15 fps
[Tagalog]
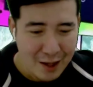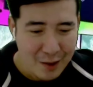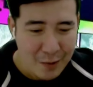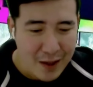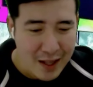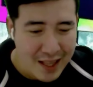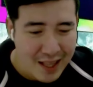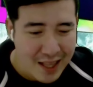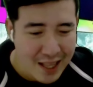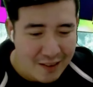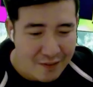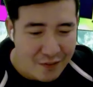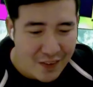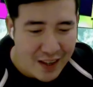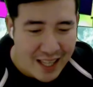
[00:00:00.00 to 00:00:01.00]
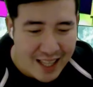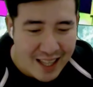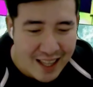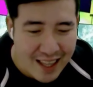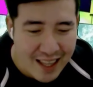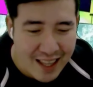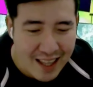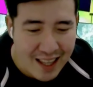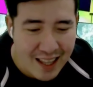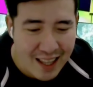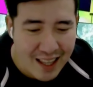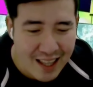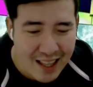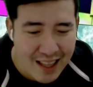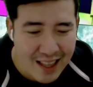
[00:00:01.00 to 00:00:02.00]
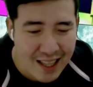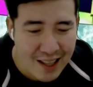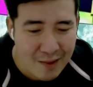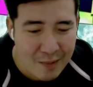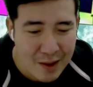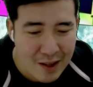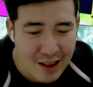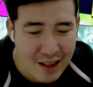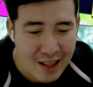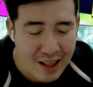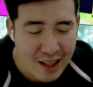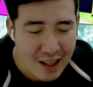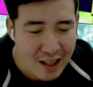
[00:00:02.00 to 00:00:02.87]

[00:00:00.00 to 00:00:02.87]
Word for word: No, it's not BG. Sino ba yun?